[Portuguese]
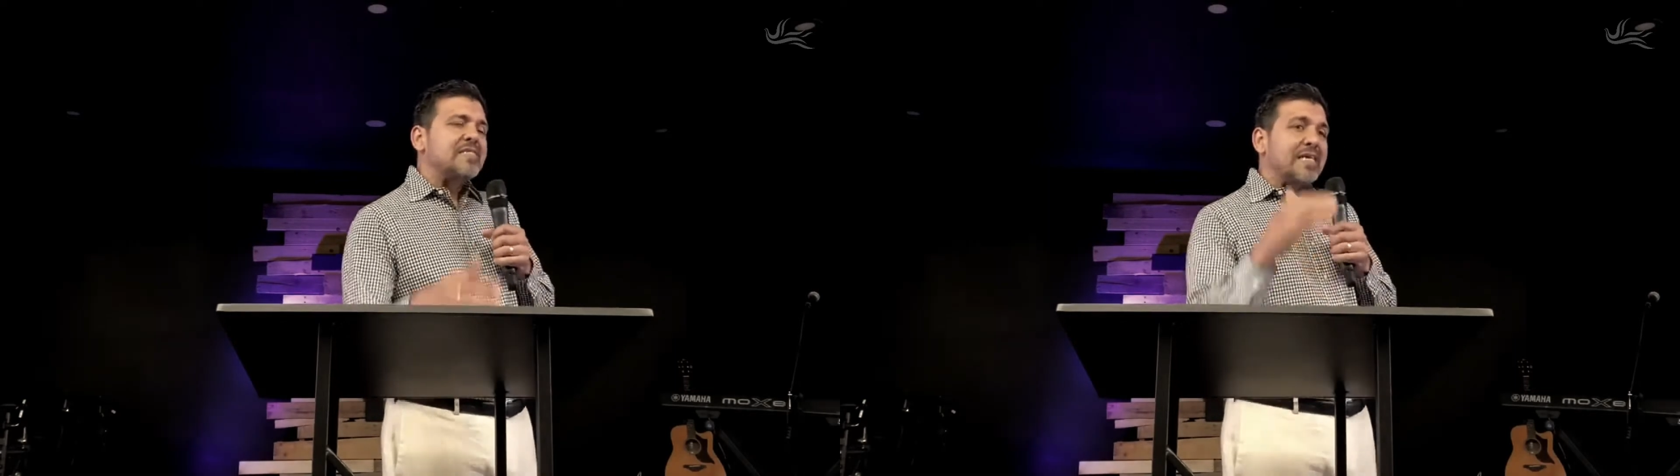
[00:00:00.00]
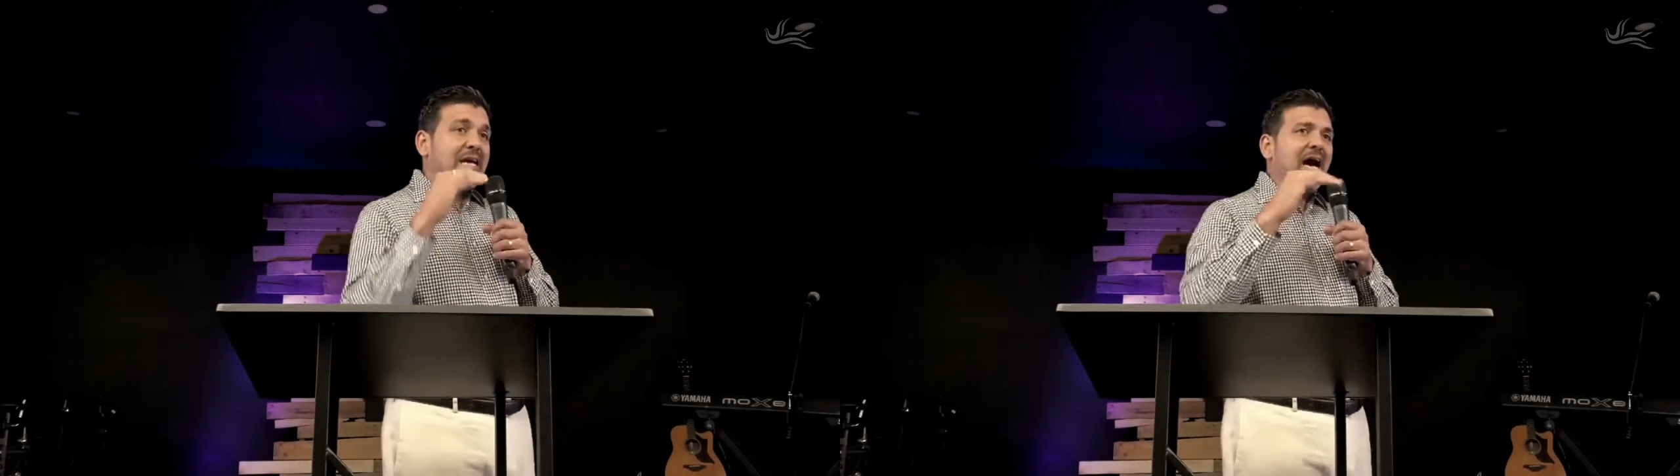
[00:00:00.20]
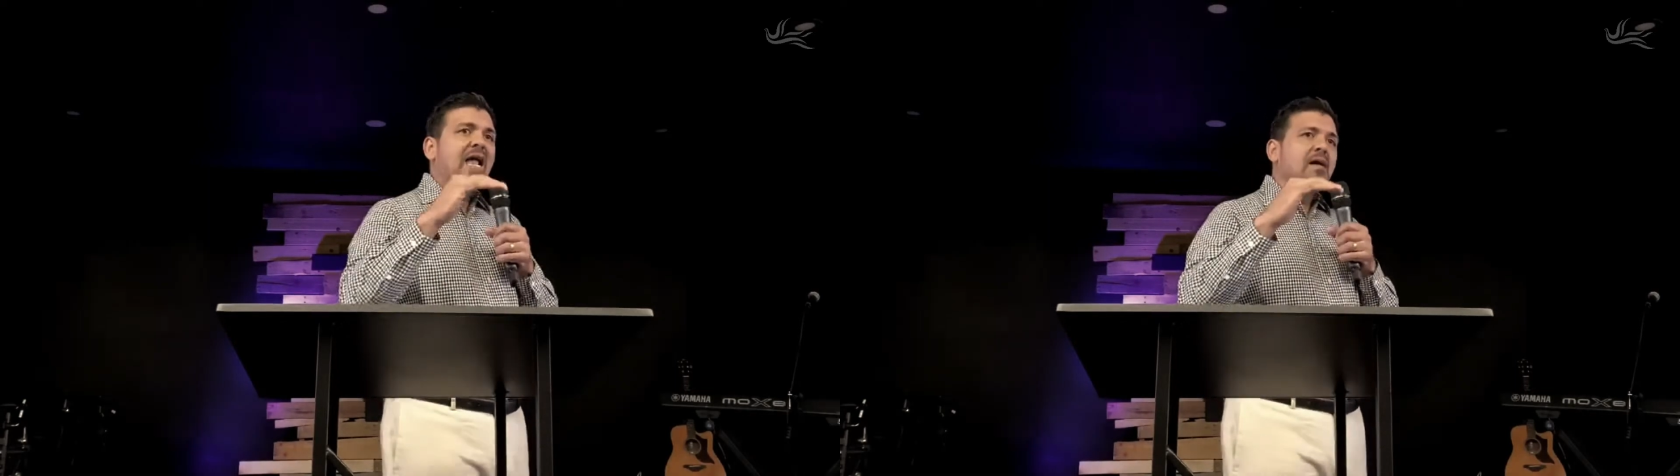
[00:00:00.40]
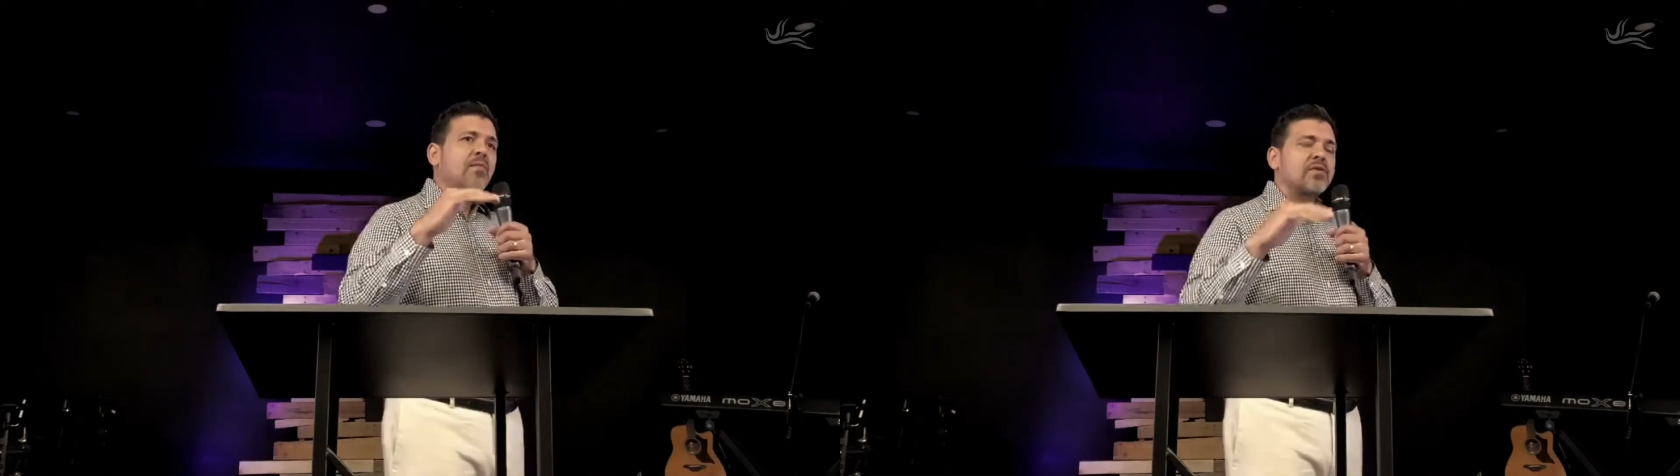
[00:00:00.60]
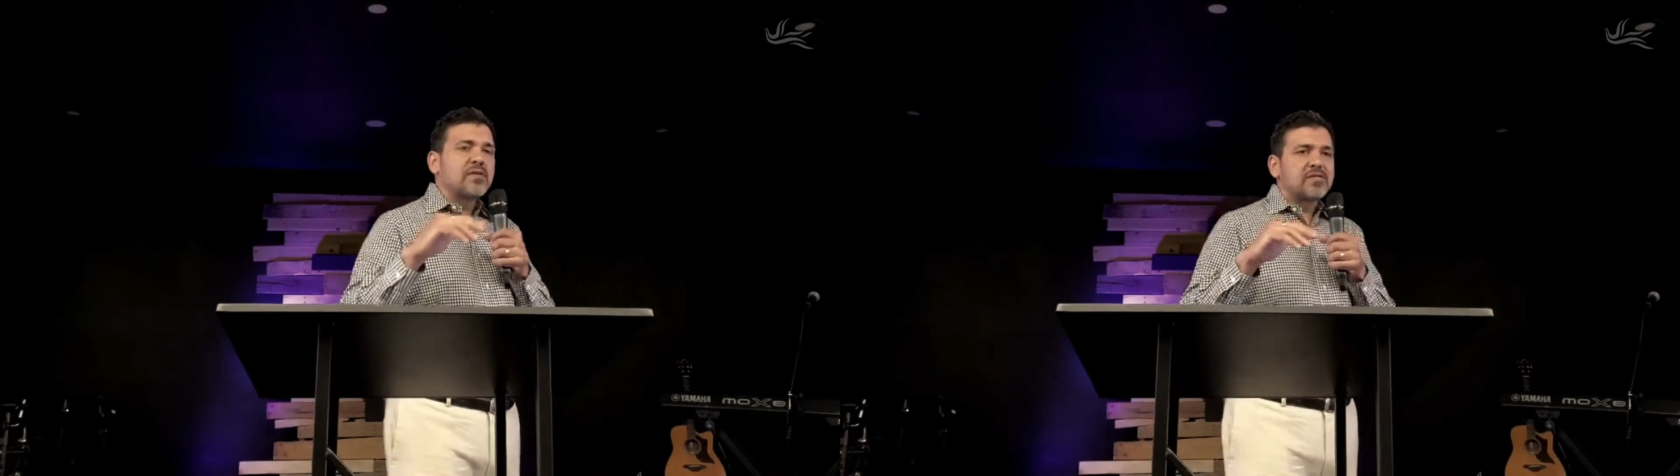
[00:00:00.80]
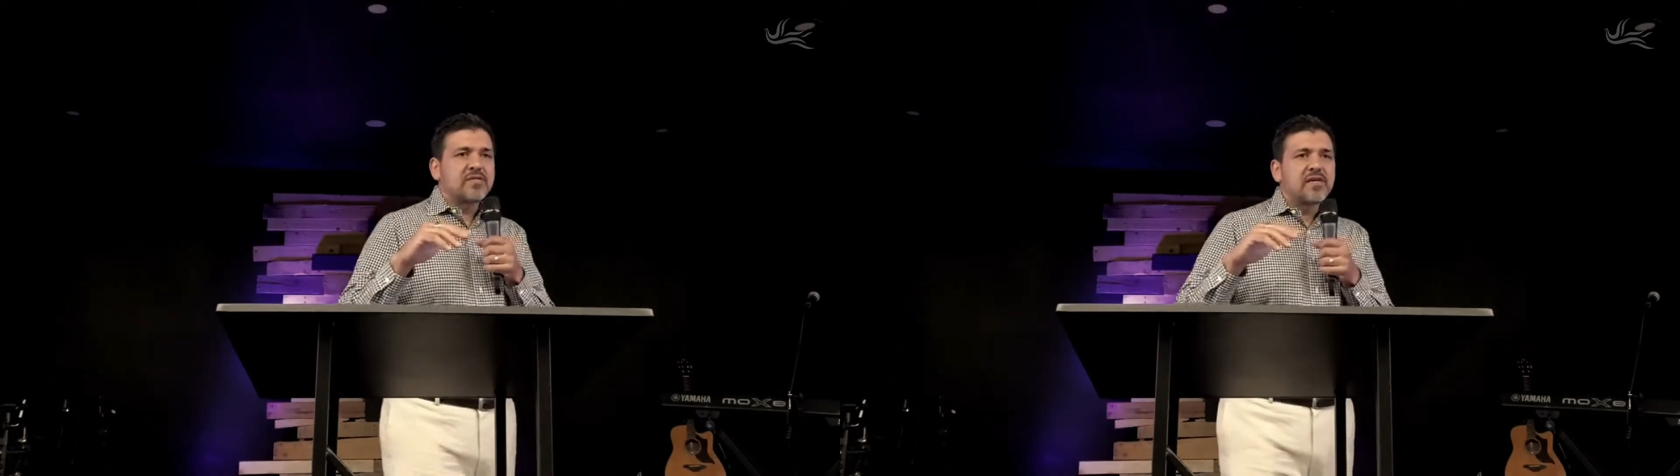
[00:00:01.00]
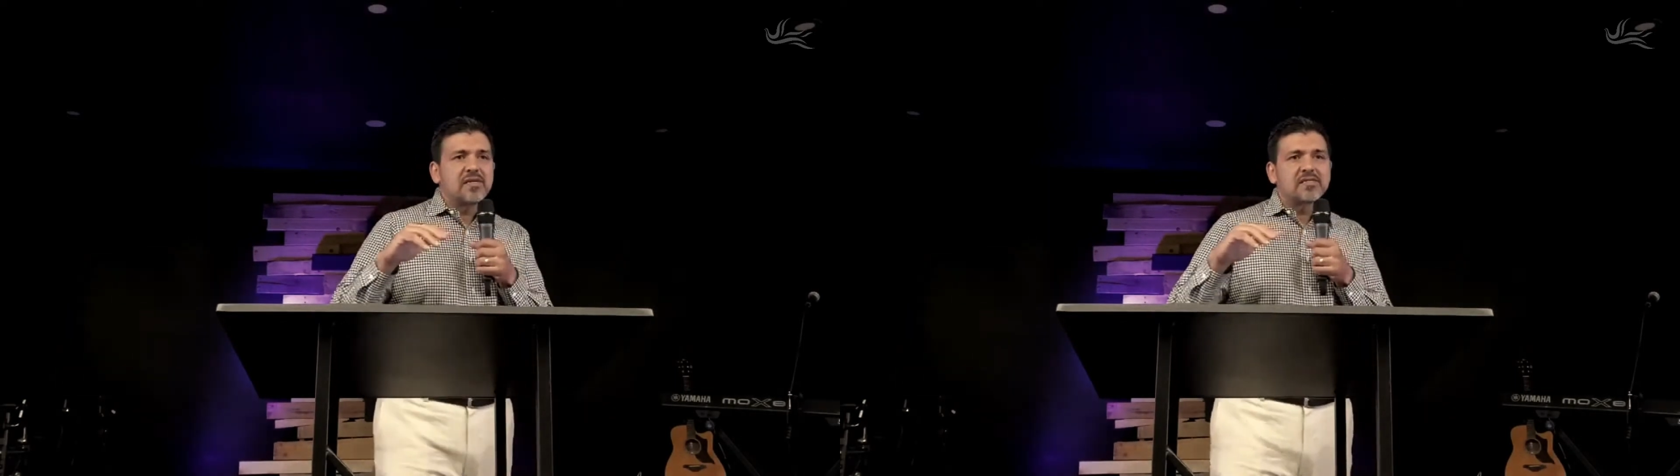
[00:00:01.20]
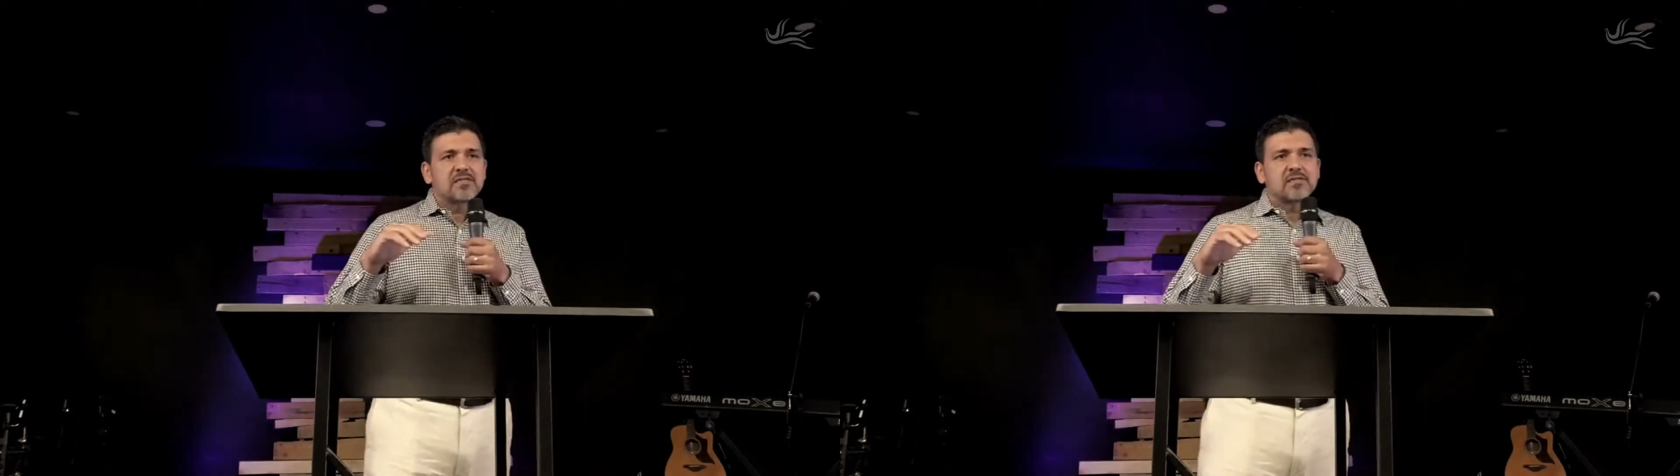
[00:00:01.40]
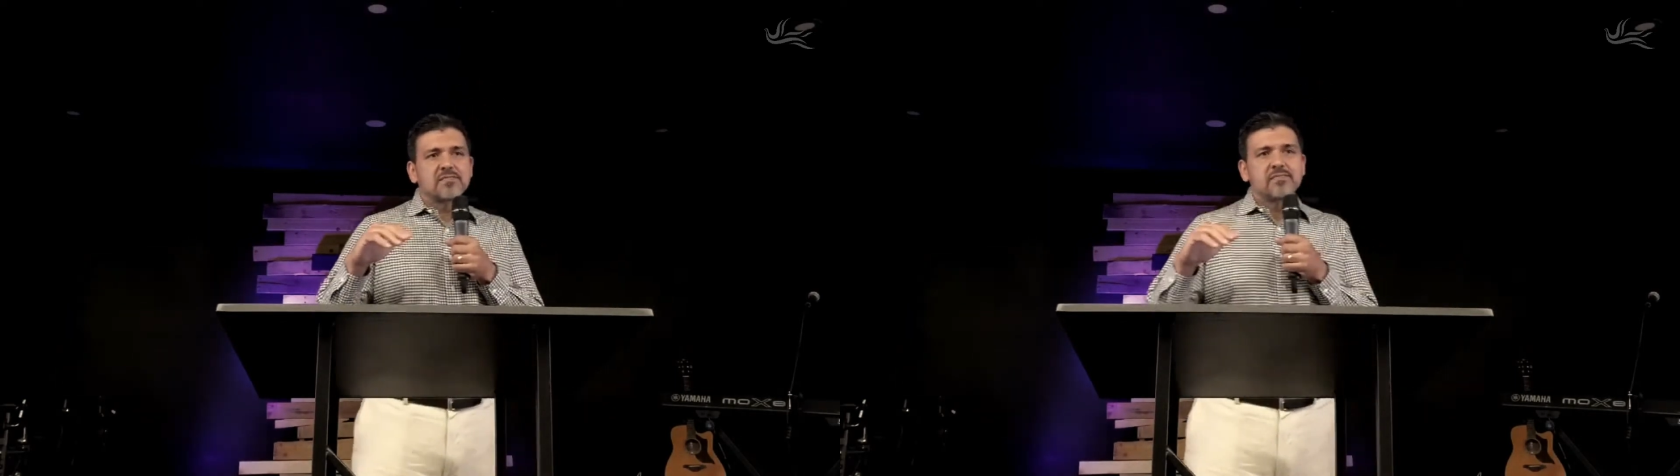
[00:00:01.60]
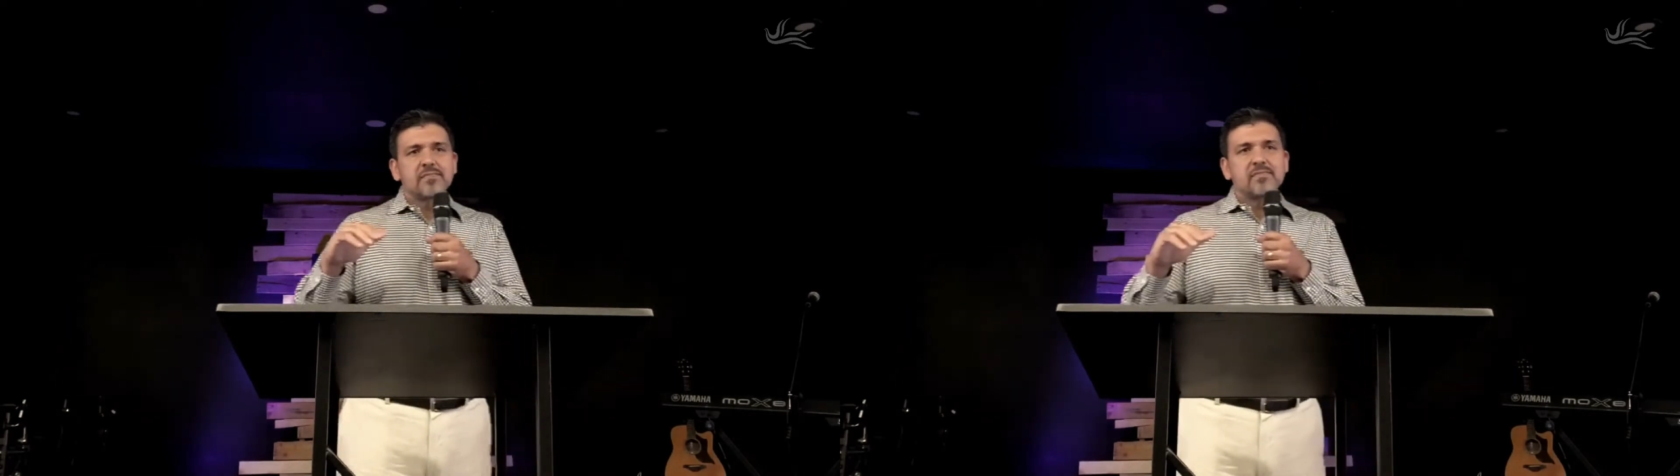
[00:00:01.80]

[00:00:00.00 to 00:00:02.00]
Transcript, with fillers: se cala muitas vezes,